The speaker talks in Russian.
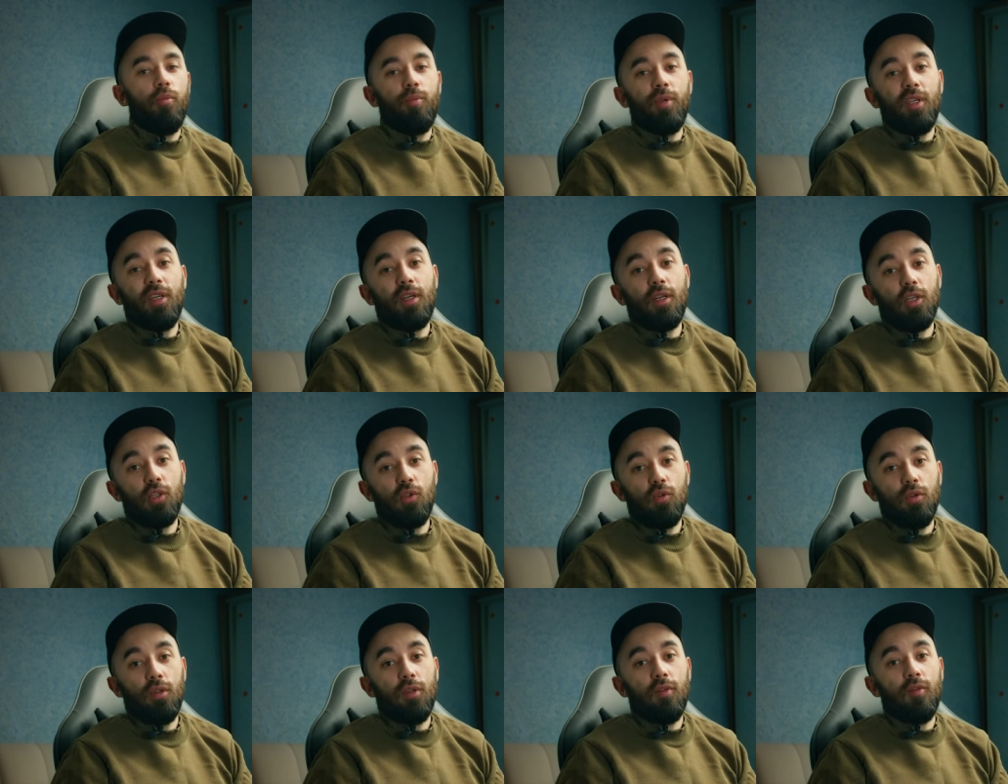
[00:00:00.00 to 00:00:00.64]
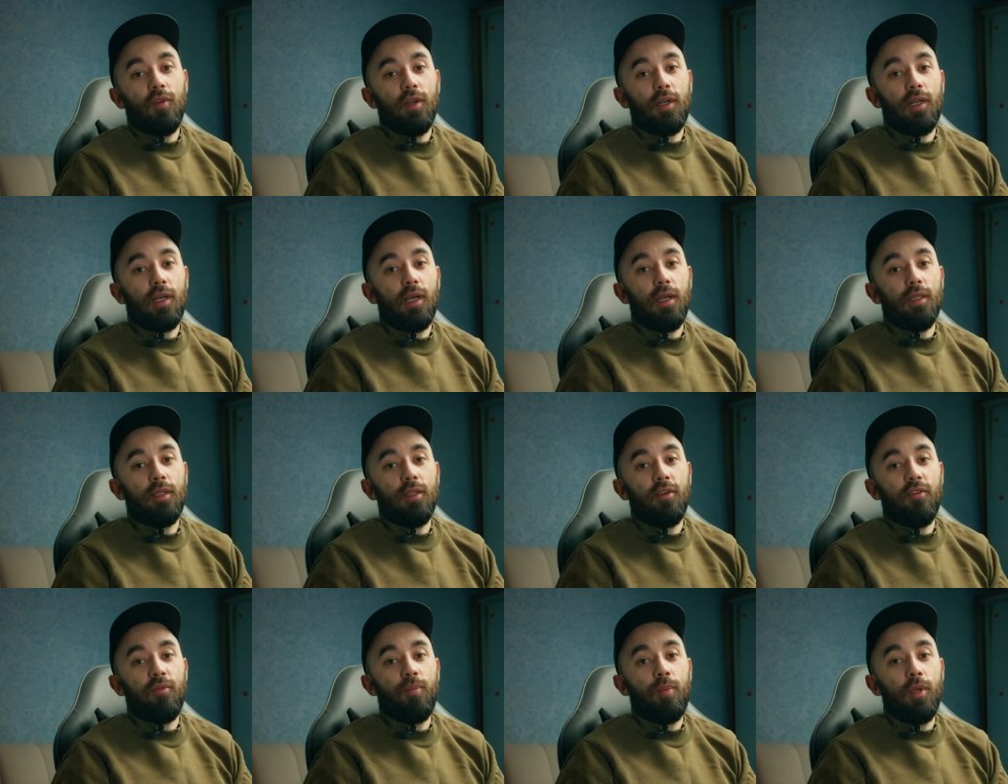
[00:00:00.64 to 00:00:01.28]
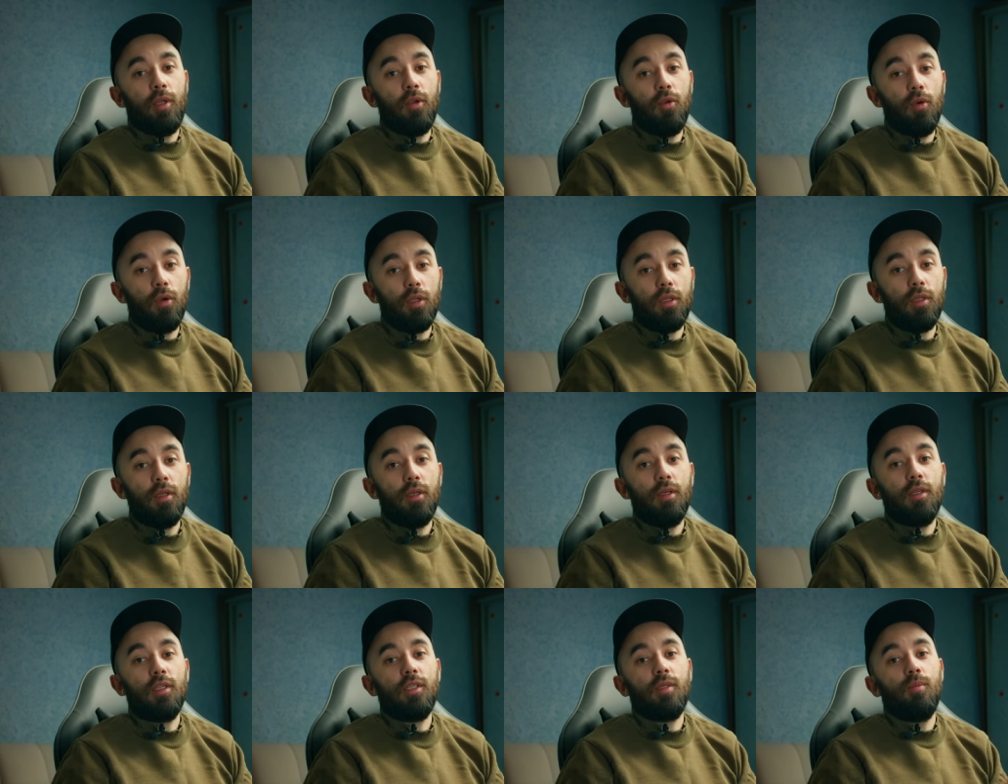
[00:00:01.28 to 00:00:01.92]
перехожу на два кадра вперед,
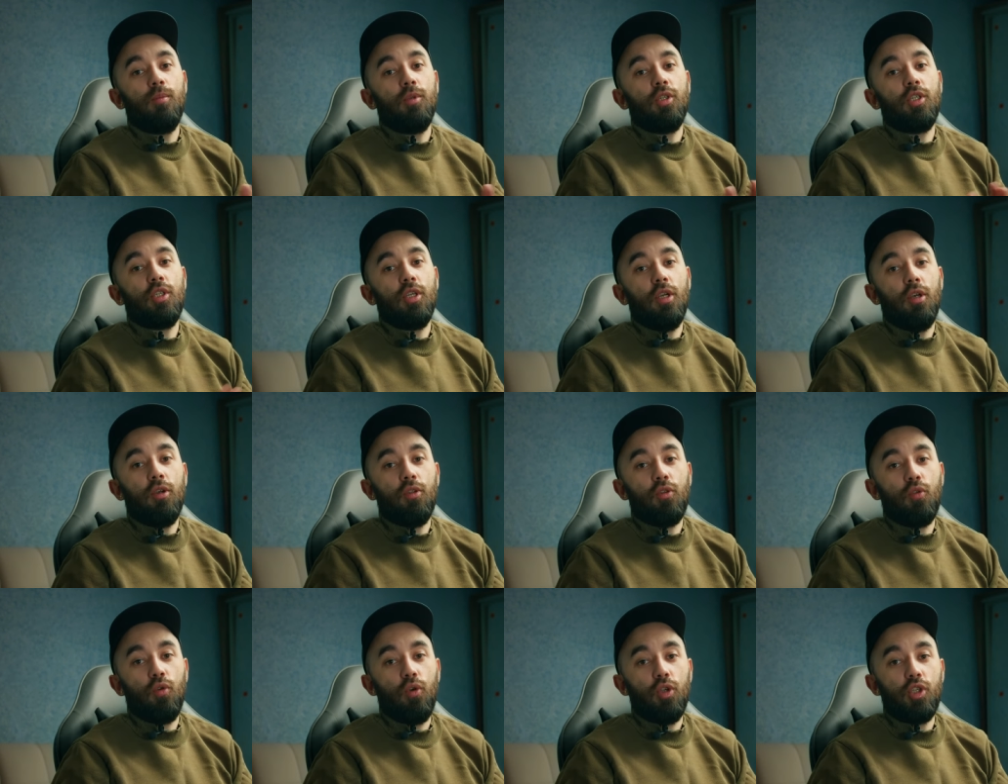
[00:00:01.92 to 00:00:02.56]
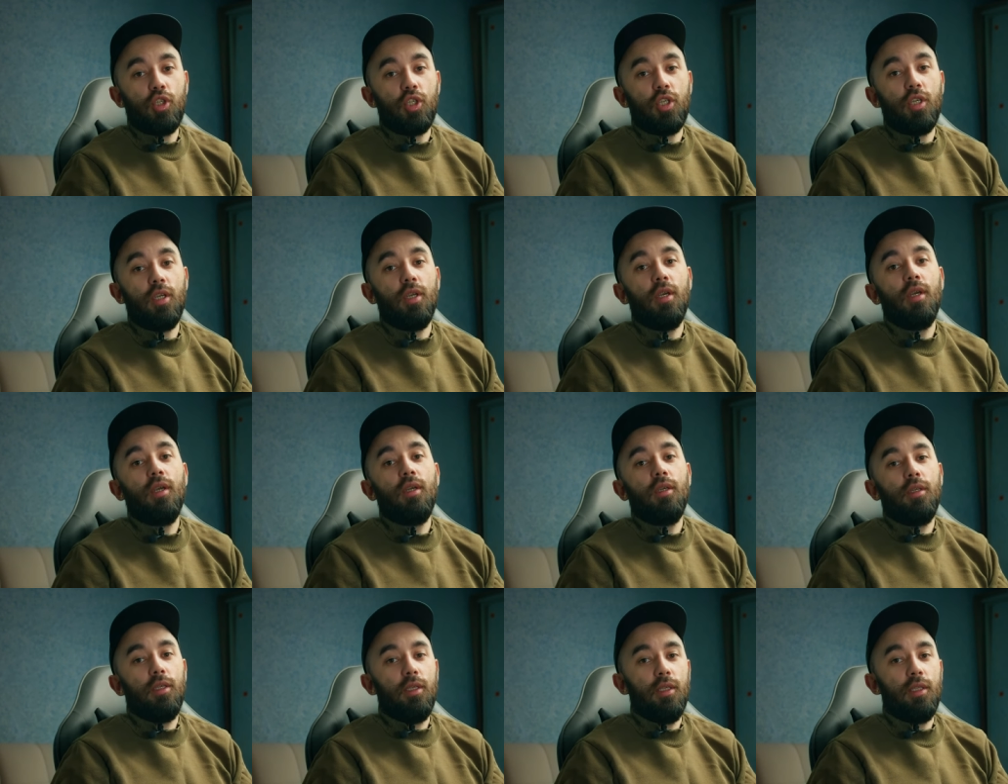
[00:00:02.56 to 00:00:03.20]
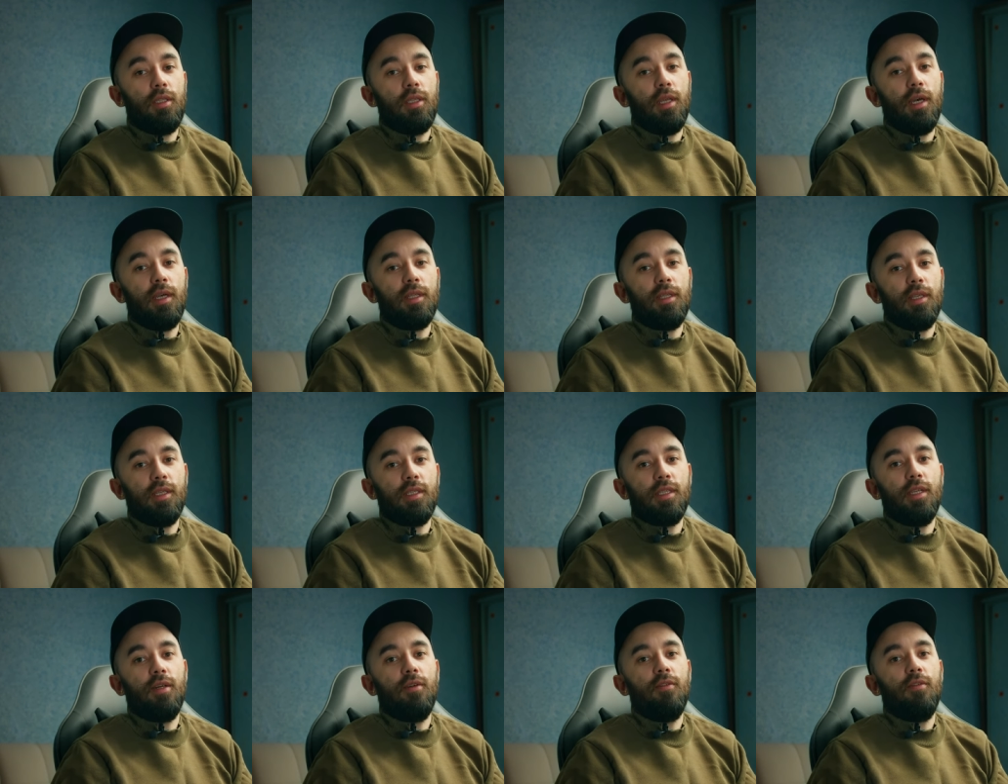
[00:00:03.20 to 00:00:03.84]
смещаю точки и так до
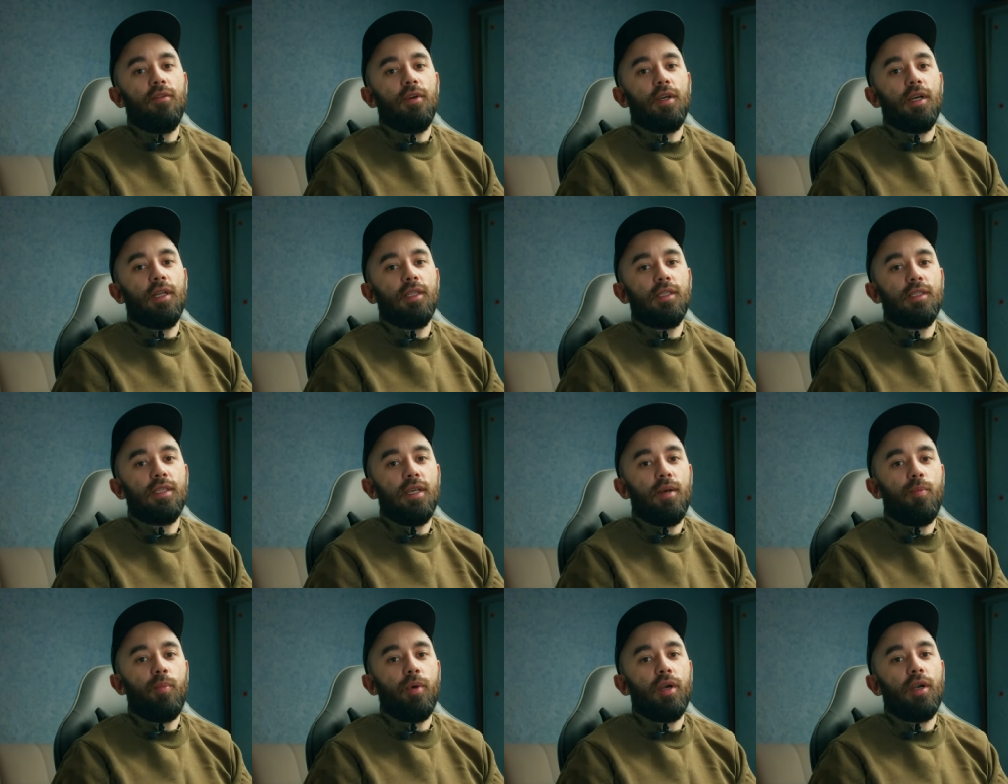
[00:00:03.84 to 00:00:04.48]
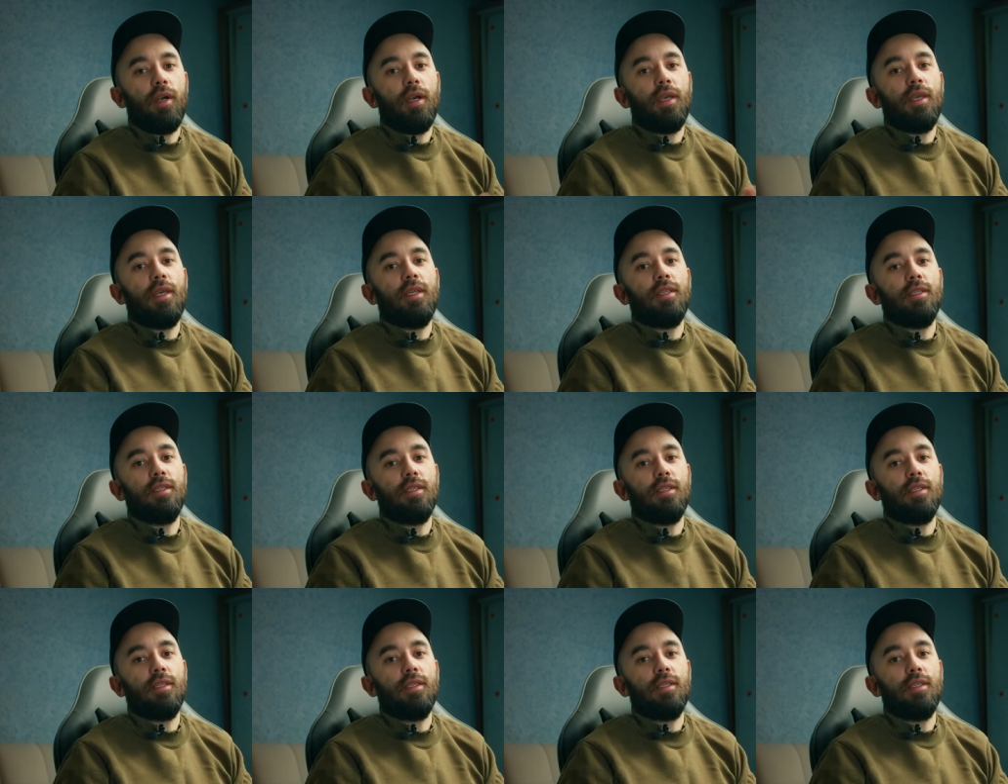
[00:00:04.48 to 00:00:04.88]
самого конца, пока я не